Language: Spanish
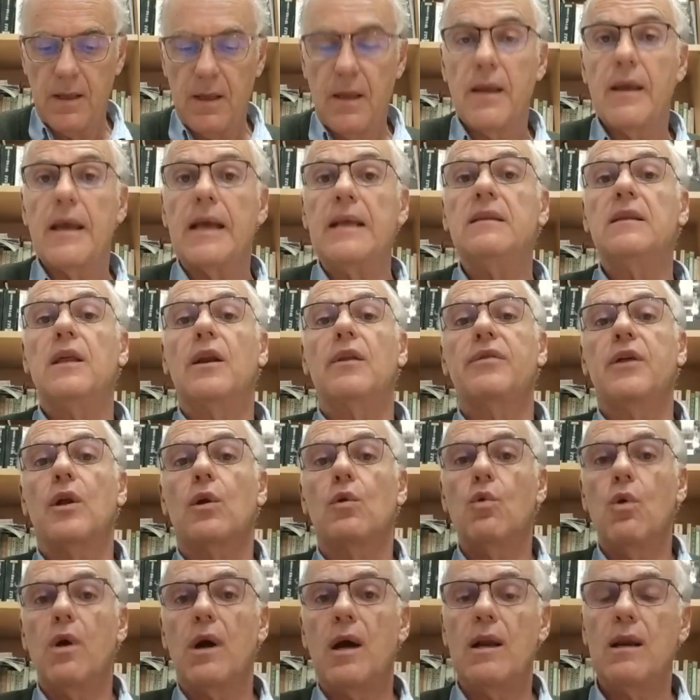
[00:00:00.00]
En tercer
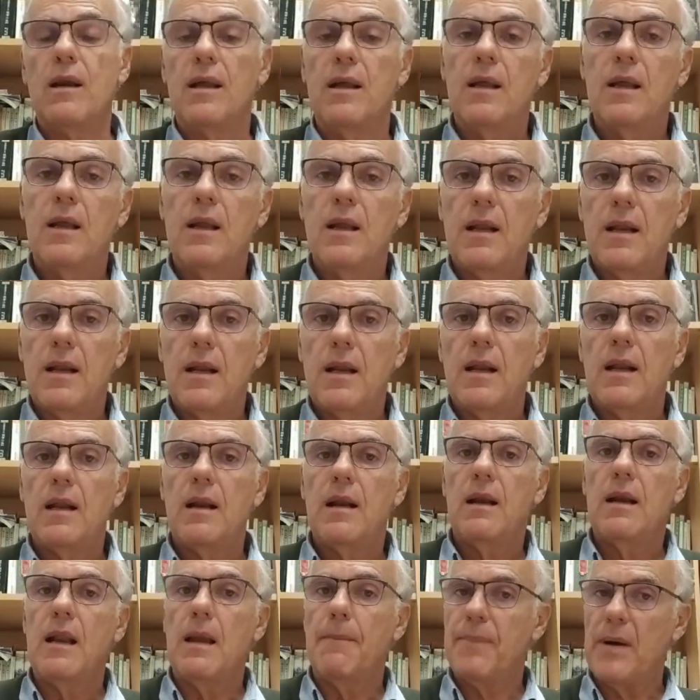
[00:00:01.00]
lugar,
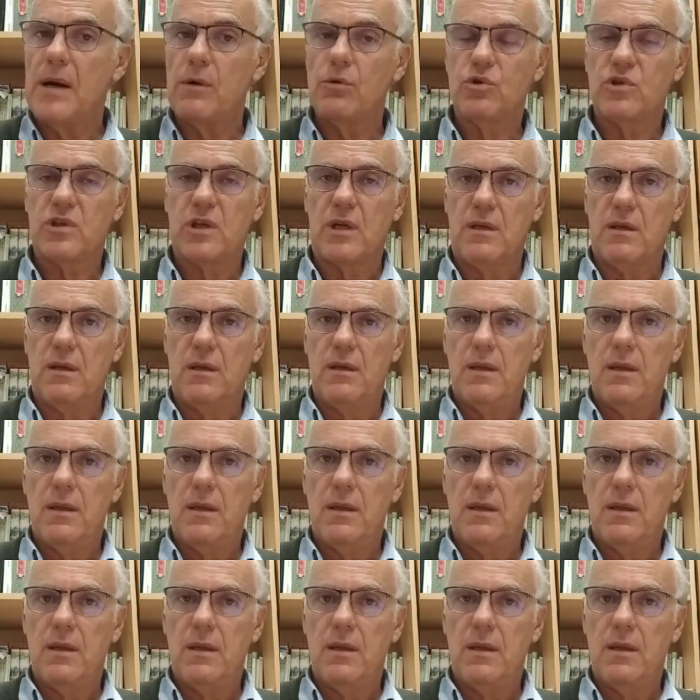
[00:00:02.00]
la pausa.